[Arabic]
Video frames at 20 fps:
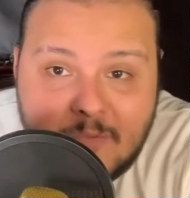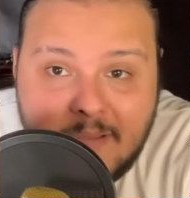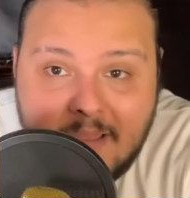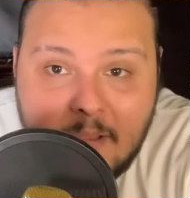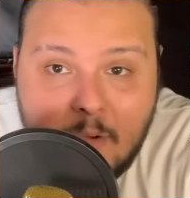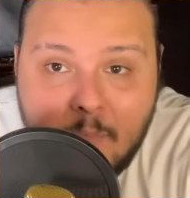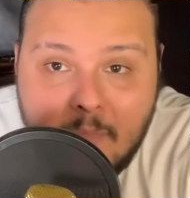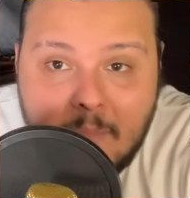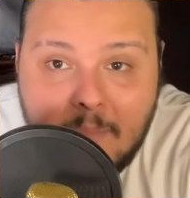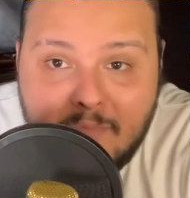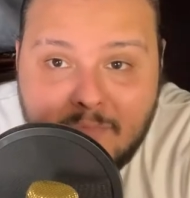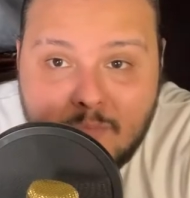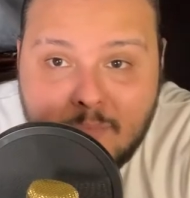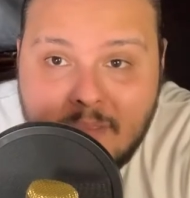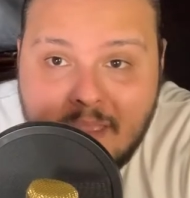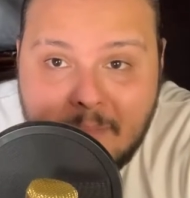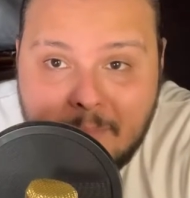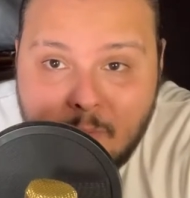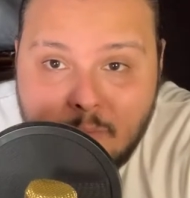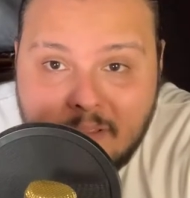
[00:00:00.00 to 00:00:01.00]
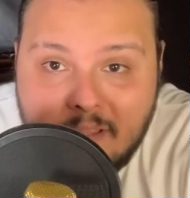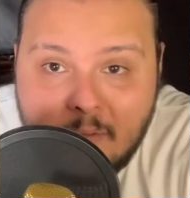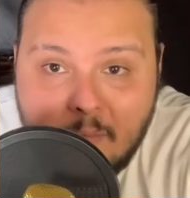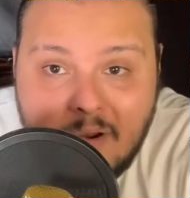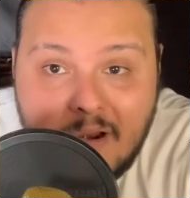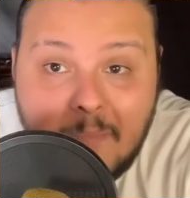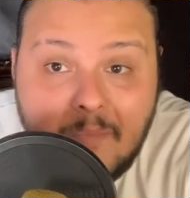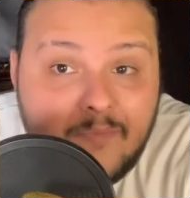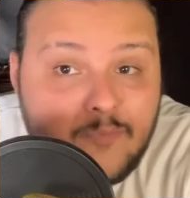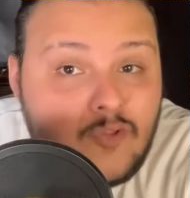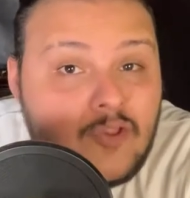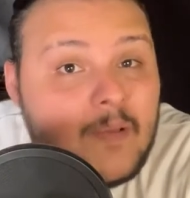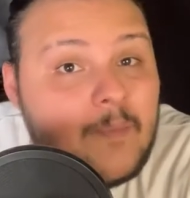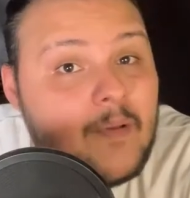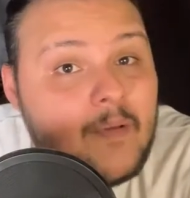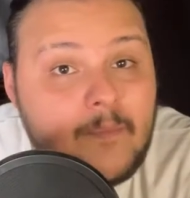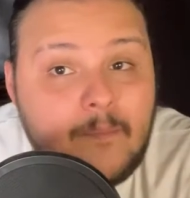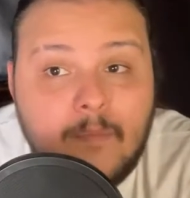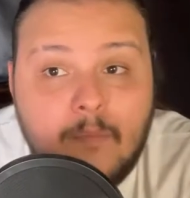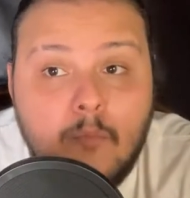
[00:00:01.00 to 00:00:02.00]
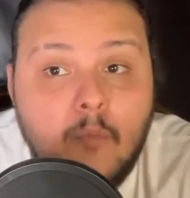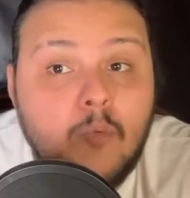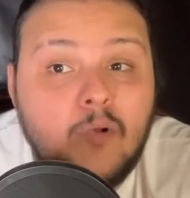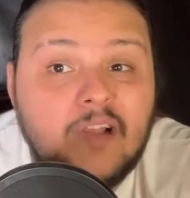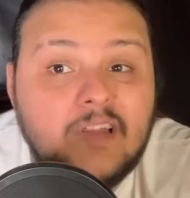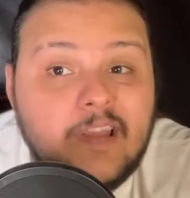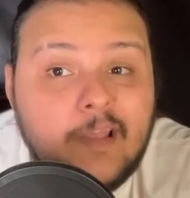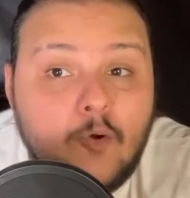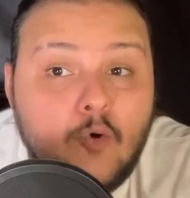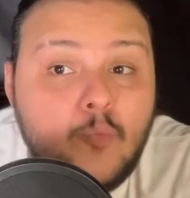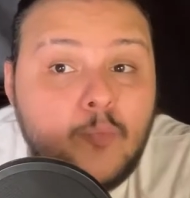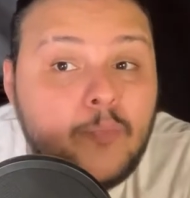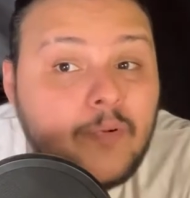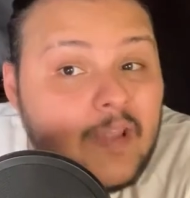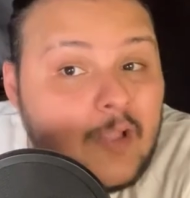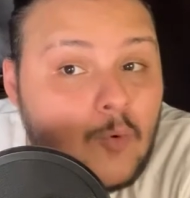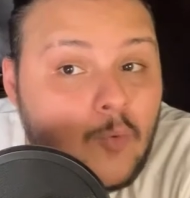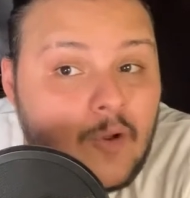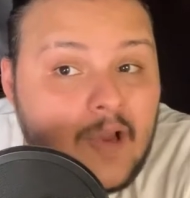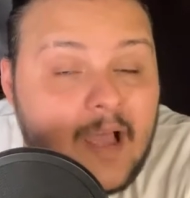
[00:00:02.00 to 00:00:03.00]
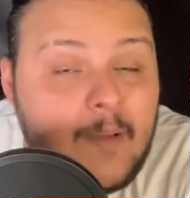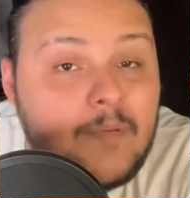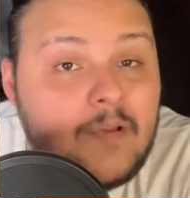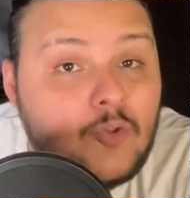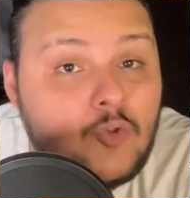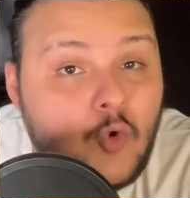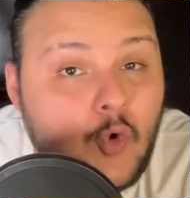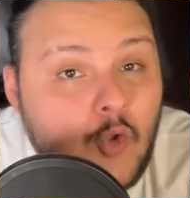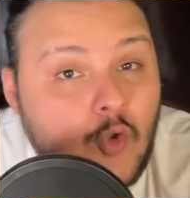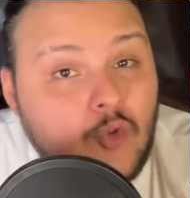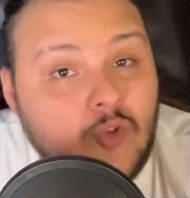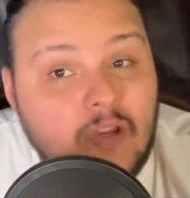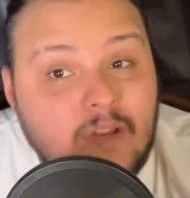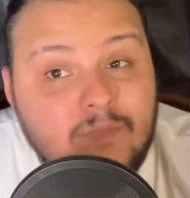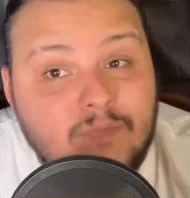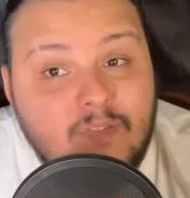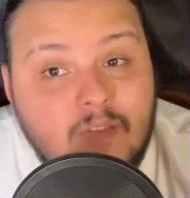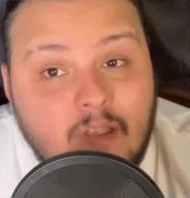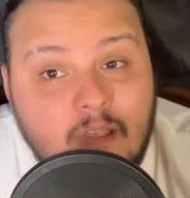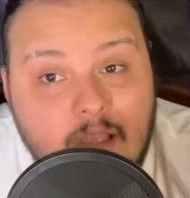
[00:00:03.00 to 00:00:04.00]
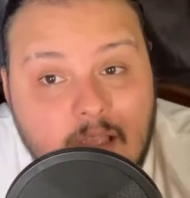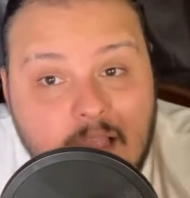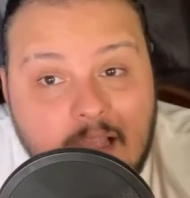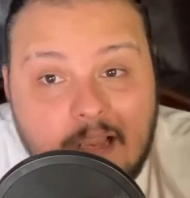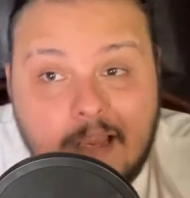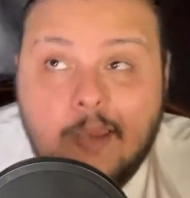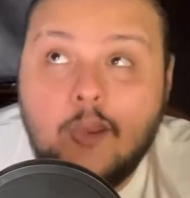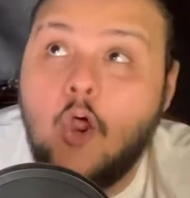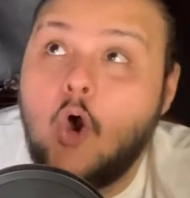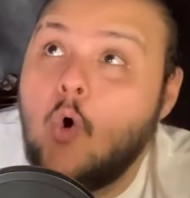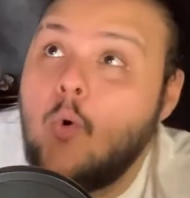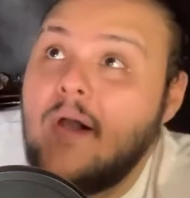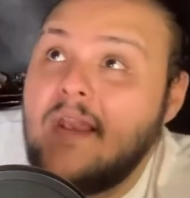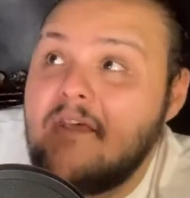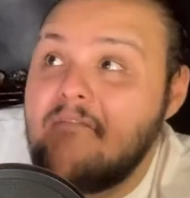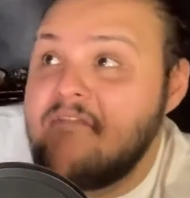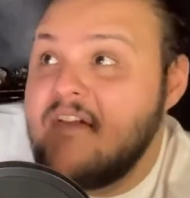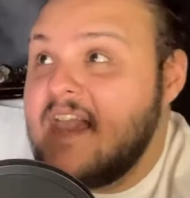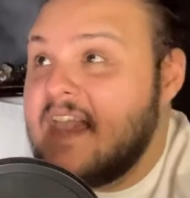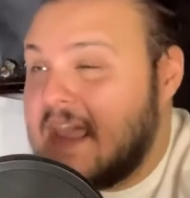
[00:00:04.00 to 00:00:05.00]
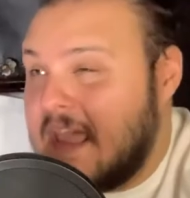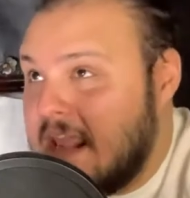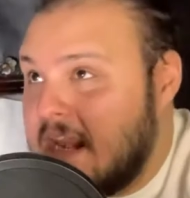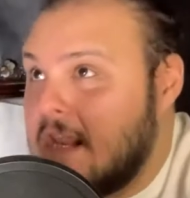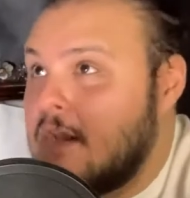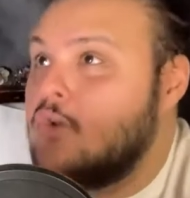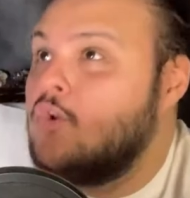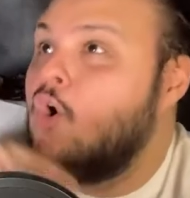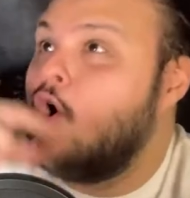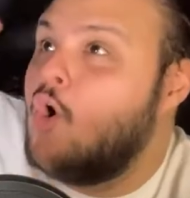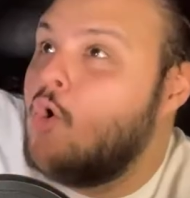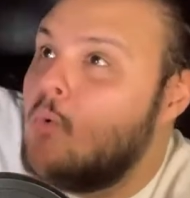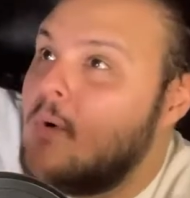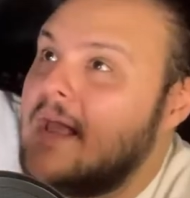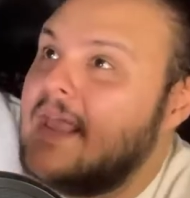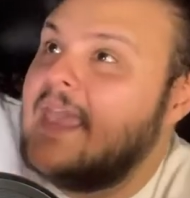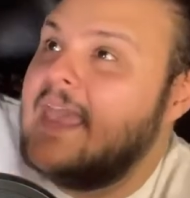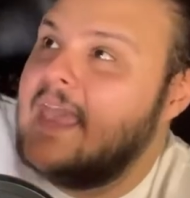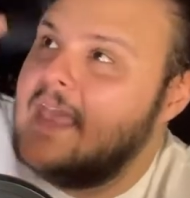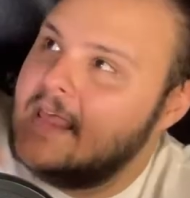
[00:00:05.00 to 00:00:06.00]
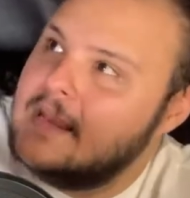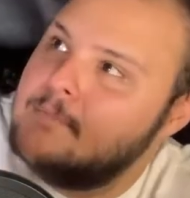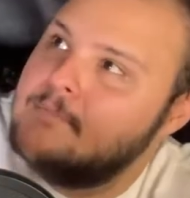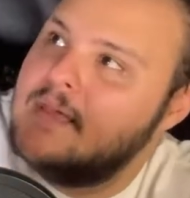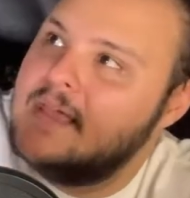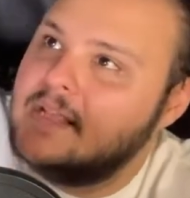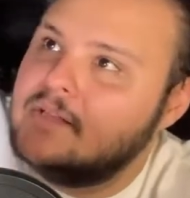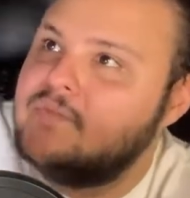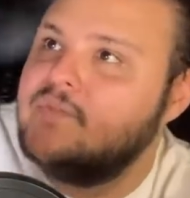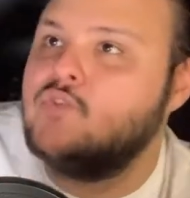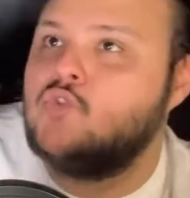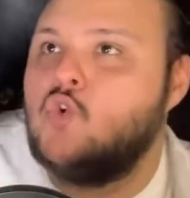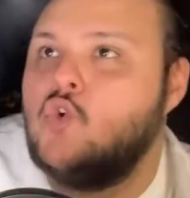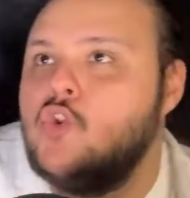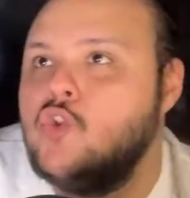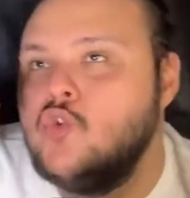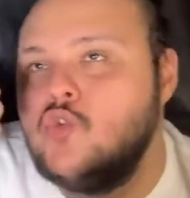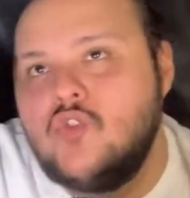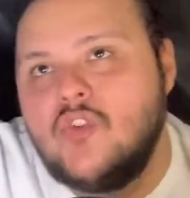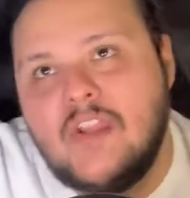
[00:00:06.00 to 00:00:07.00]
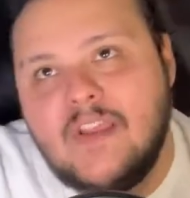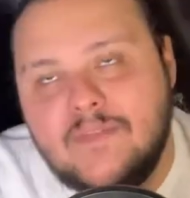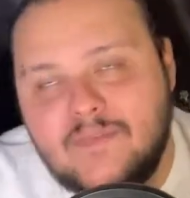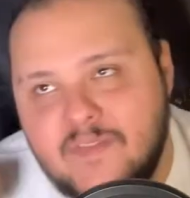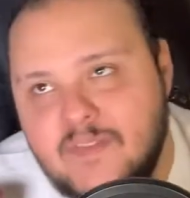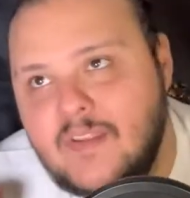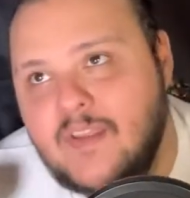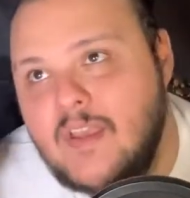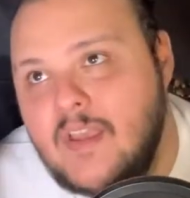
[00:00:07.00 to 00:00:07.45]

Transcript: بقى هما المفروض بيعملوا ايه ولا المفروض ده ممكن ده يكون بريكول قبل طوكيو دريفت ان هو انا فاكر ان هو كان مات في طوكيو دريفت